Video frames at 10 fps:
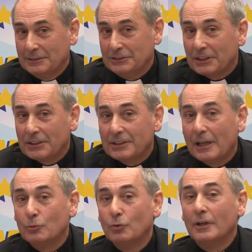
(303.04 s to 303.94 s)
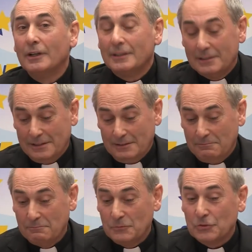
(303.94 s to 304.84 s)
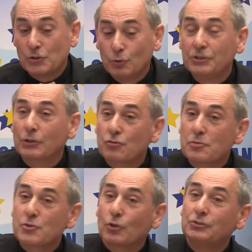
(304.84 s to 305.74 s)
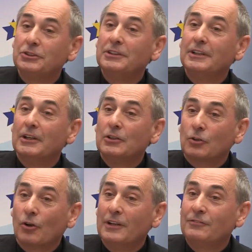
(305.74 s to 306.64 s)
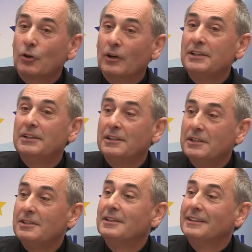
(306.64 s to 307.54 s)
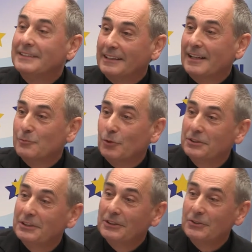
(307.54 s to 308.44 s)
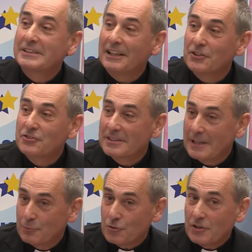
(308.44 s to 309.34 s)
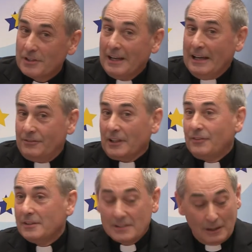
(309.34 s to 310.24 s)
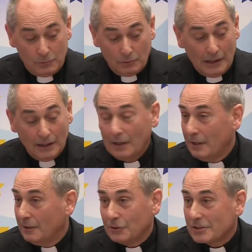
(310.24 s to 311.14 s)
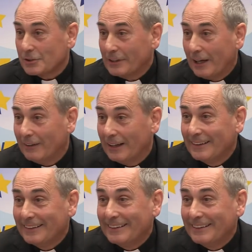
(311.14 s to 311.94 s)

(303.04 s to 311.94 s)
Dzięki temu ci ludzie, którzy przychodzili w kolejne dni, nadal mogli dostać jeszcze zaproszenia, a frekwencja była doskonała